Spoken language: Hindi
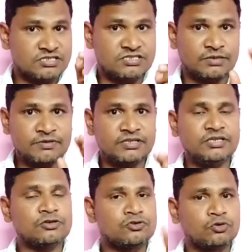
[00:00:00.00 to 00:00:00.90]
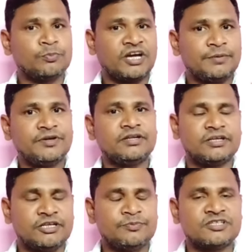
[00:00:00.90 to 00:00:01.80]
जबकि जो प्राइवेट
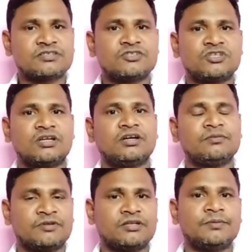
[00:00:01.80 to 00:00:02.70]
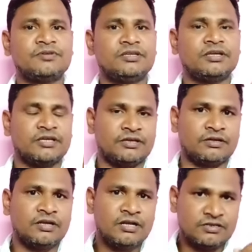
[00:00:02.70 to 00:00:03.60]
एपीएस संचालक मतलब कि
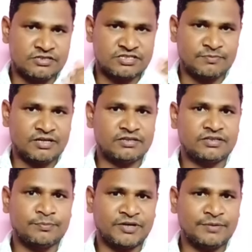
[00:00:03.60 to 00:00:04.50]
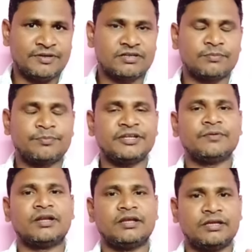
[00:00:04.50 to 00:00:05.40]
जिसे मान लेते हैं प्राइवेट कंपनी
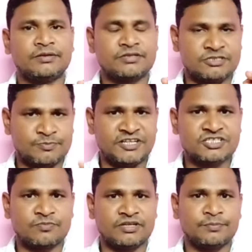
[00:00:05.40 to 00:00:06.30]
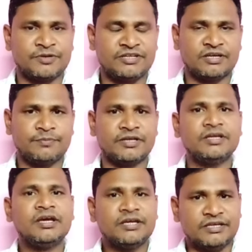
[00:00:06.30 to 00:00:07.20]
वाले हैं स्पाइस मनी पेनियर भाई
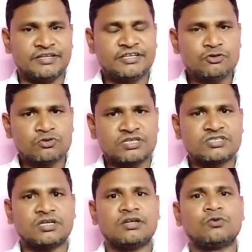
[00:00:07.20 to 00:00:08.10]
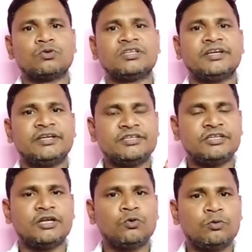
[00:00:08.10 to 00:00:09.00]
इनके जो संचालक होते हैं
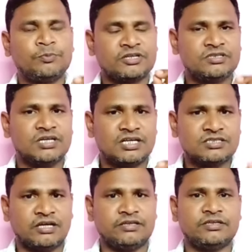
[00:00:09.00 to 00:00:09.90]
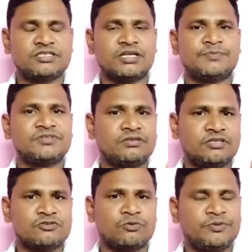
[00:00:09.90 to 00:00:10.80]
ये लोग प्रति हजार के हिसाब से
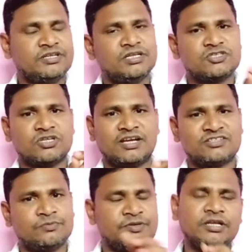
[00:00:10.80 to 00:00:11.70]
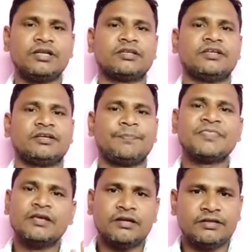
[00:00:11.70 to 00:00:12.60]
दस रुपए का चार्ज भी लेते हैं
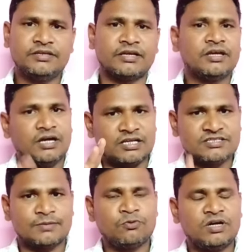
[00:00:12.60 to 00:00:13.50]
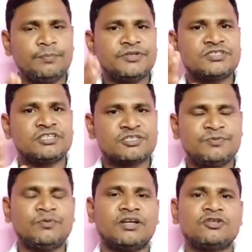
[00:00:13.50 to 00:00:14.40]
ठीक है जब वहां पे सीएसपी
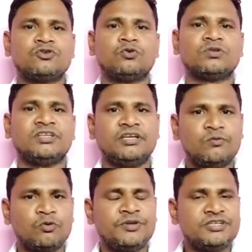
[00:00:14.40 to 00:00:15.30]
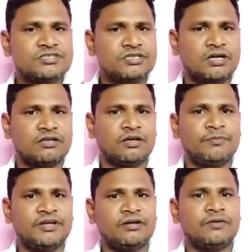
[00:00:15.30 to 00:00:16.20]
वाले जो होते हैं वो भी किसी अदर
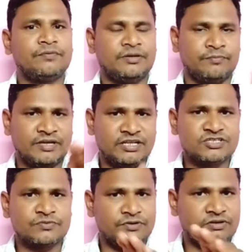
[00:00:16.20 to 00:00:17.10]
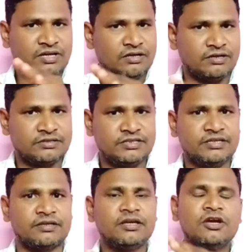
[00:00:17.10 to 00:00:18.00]
बैंक का बैलेंस विड्रॉ करते
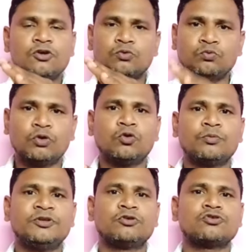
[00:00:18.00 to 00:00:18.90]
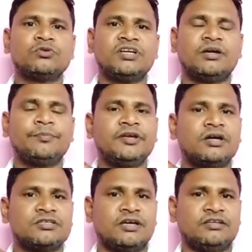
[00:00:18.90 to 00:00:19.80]
हैं तो वो लोग भी दोस्तों यहाँ पे
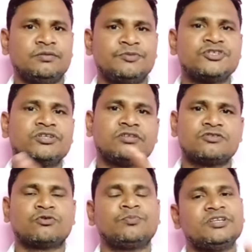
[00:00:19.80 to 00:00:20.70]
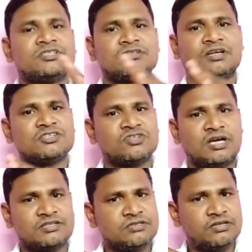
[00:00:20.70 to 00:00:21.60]
हजार के पीछे दस रुपए एक्स्ट्रा
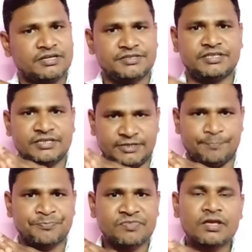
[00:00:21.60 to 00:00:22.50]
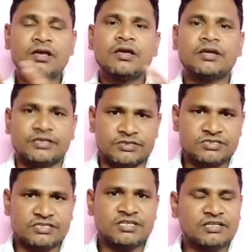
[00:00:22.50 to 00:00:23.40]
चार्ज करते हैं
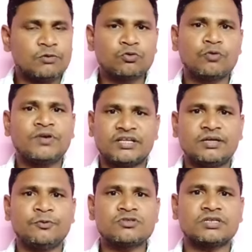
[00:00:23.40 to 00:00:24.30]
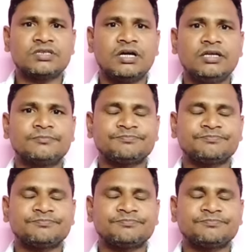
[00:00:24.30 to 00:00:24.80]
इससे ज्यादा उनको फायदा हो सकता है